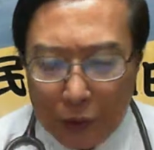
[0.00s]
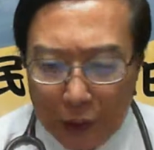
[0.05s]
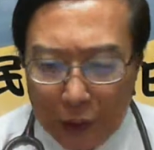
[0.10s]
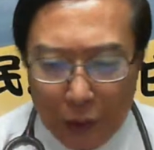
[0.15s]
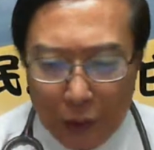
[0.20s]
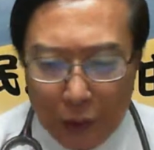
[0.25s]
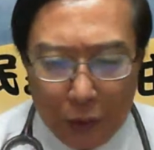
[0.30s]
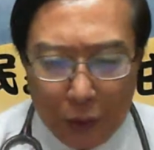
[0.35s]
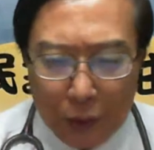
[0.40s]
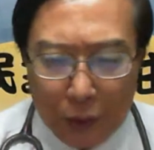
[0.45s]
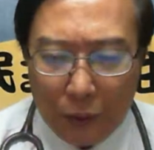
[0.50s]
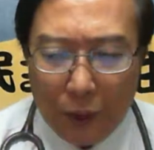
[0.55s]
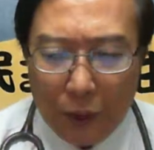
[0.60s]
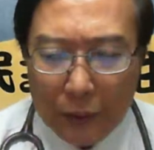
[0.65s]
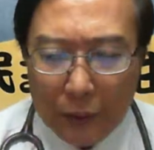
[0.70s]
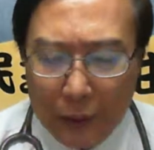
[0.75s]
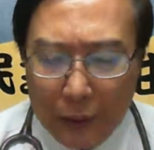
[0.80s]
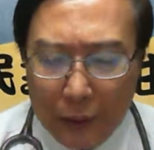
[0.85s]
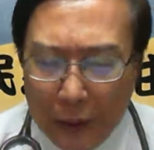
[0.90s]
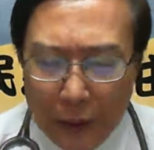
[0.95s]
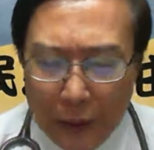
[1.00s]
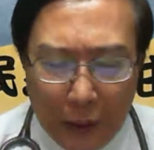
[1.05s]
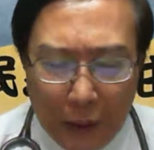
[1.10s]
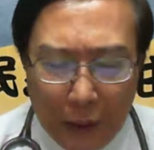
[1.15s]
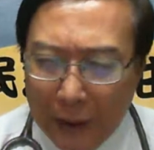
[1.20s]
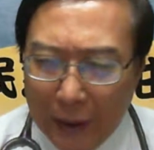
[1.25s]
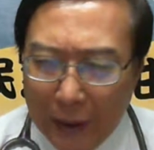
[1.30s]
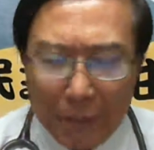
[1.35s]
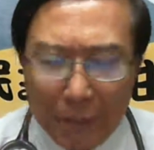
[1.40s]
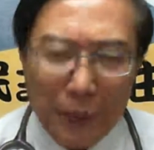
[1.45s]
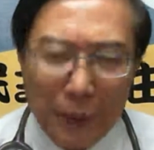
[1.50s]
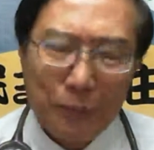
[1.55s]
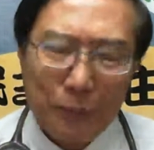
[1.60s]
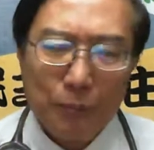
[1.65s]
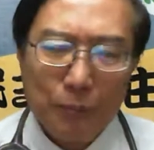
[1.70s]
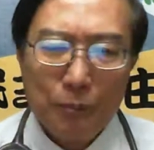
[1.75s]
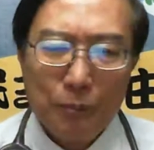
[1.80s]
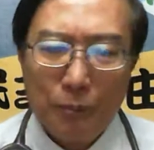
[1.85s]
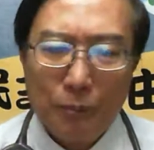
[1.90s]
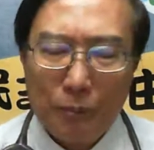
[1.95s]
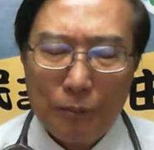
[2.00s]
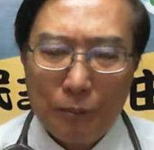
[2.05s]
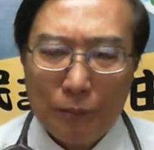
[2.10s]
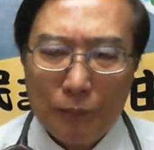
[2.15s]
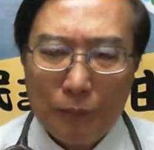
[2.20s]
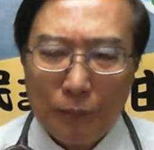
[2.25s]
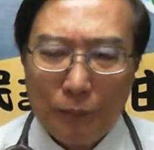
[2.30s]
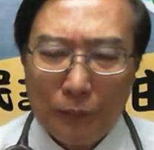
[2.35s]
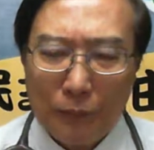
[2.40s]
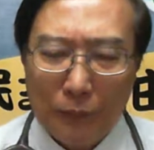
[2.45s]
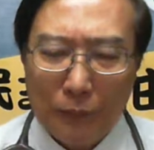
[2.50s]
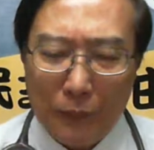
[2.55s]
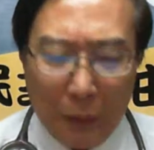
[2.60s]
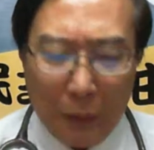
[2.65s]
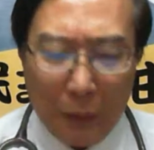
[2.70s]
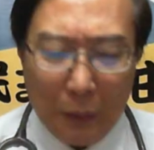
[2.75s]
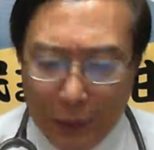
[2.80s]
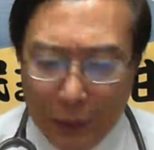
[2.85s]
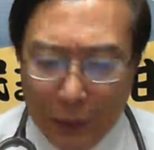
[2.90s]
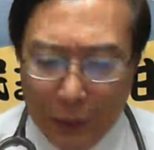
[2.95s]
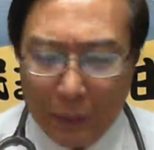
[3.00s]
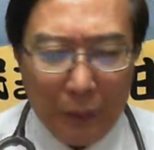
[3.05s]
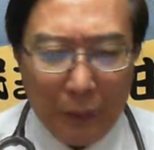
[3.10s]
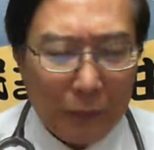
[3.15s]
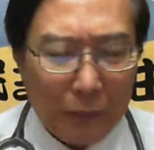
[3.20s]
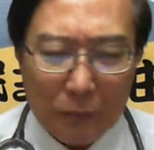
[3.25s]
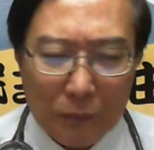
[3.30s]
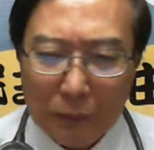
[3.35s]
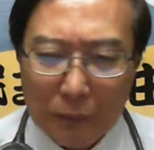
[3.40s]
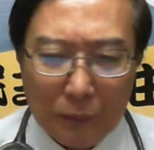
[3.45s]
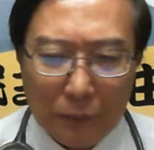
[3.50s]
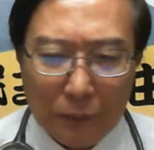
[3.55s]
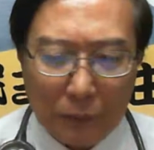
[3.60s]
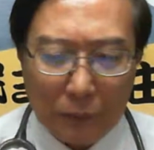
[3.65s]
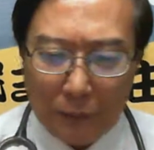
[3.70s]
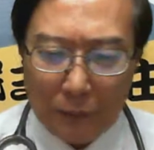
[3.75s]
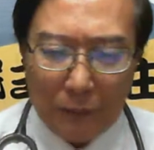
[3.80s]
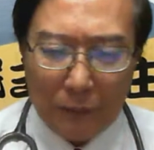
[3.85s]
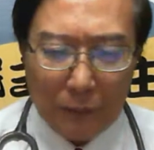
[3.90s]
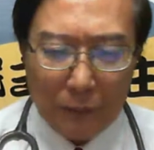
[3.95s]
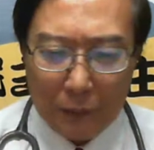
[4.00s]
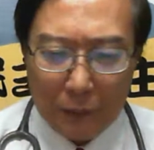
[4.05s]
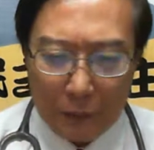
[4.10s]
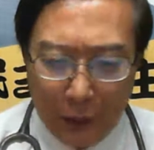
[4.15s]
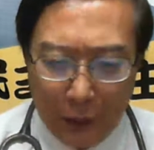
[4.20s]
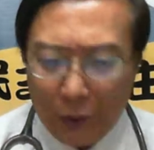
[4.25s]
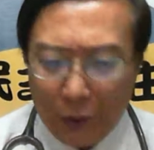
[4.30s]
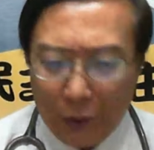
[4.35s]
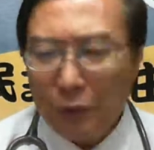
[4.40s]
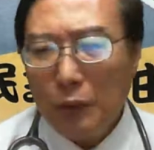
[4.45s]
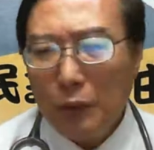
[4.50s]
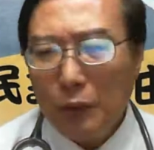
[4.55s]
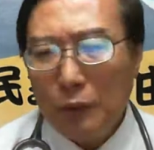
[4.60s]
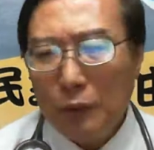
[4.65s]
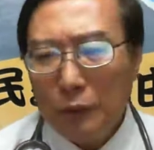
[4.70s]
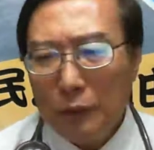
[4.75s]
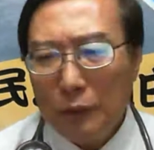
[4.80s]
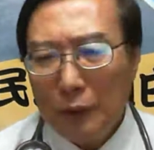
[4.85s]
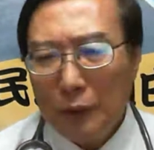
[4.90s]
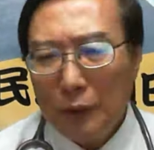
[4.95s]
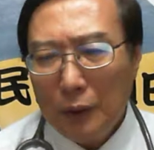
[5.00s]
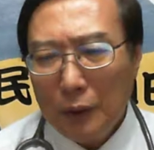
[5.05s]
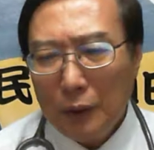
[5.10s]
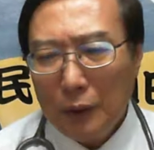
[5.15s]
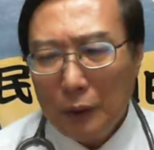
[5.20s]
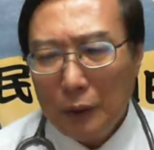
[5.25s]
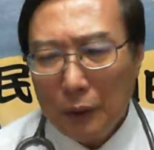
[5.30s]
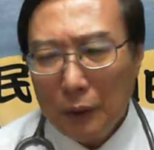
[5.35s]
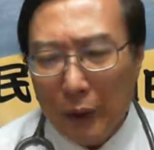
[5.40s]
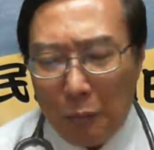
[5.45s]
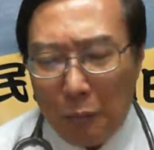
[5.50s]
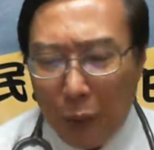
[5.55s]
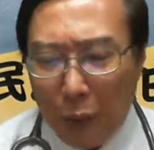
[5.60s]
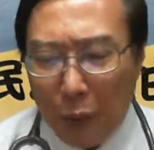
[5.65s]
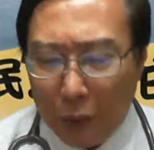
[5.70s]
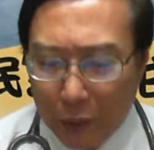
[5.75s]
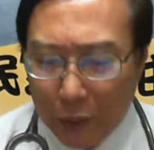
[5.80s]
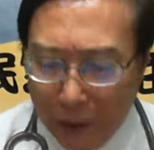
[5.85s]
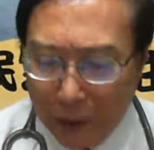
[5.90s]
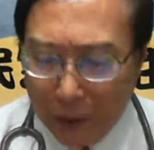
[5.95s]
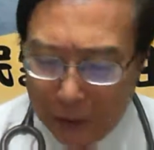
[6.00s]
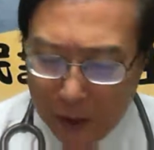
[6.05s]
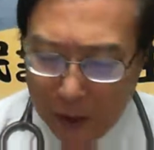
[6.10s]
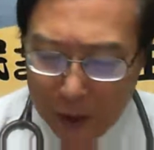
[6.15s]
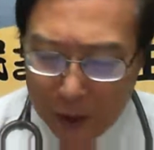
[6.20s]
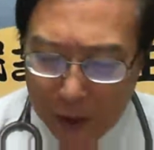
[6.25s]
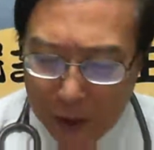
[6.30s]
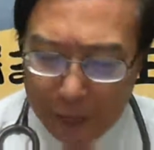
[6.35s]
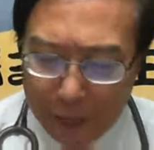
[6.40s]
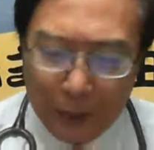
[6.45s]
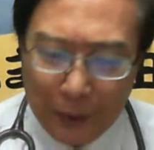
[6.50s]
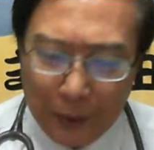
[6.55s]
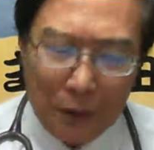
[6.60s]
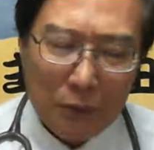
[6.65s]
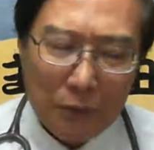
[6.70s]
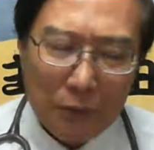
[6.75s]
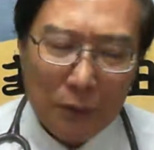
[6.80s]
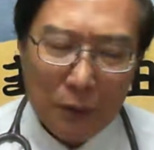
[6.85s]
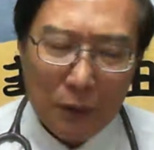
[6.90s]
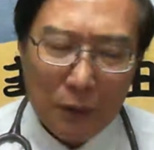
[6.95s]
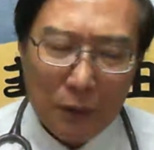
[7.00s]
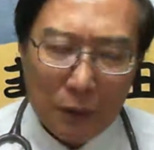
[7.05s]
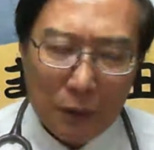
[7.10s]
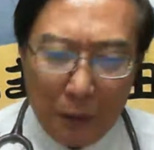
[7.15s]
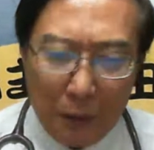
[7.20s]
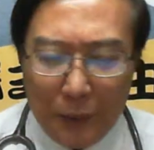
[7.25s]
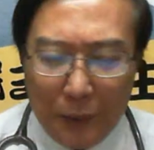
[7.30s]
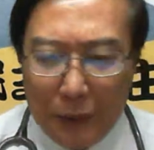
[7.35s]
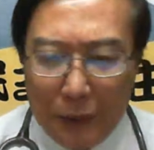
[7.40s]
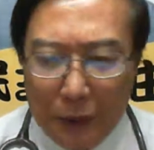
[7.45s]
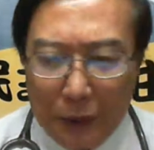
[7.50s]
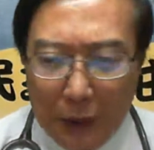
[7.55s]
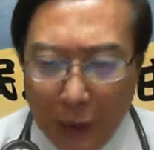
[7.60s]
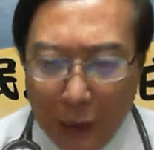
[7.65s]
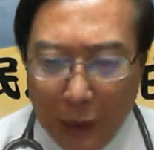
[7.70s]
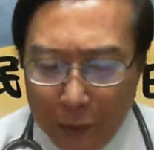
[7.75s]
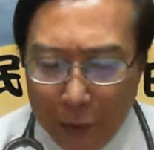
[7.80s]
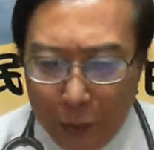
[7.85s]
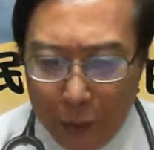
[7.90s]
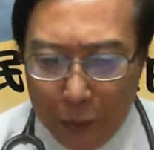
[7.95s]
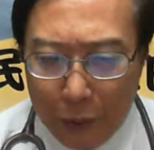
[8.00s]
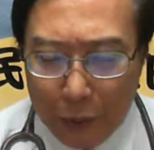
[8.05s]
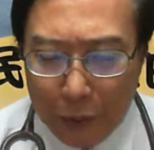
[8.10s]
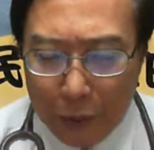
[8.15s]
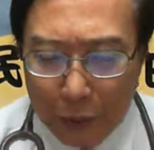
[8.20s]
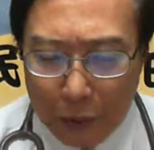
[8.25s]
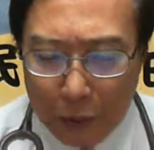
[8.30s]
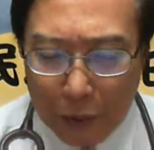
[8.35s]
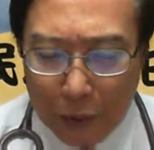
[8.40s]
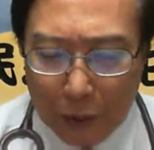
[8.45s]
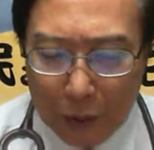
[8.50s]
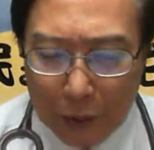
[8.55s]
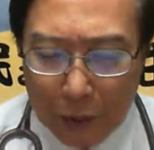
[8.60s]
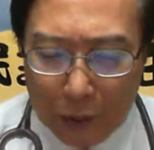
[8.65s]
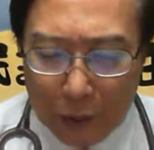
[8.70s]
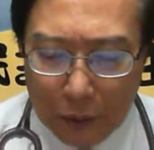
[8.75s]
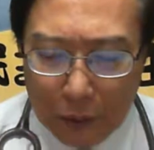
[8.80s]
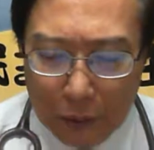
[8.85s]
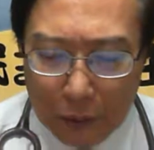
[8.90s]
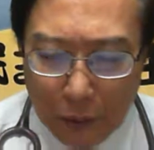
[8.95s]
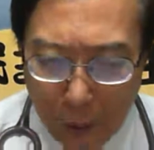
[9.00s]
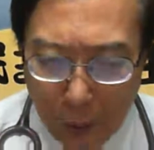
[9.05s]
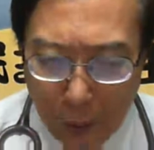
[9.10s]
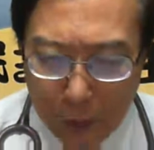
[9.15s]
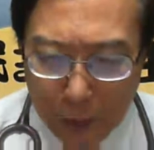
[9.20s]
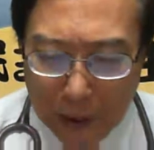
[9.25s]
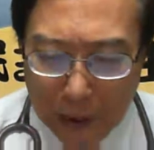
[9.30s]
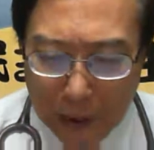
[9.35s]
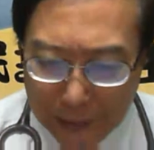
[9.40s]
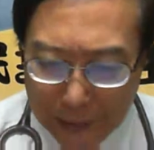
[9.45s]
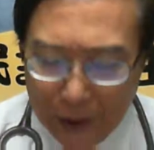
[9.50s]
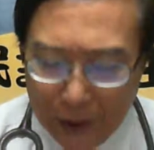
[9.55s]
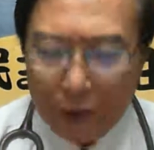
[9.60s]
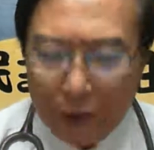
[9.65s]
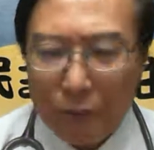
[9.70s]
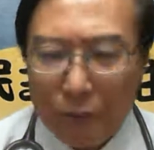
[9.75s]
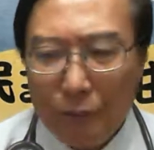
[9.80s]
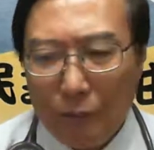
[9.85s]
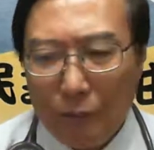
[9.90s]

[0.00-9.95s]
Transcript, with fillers: 整个体制来改变。若无改变，天龙讲，恁爸都较赢可批。可比是男女拢甲听，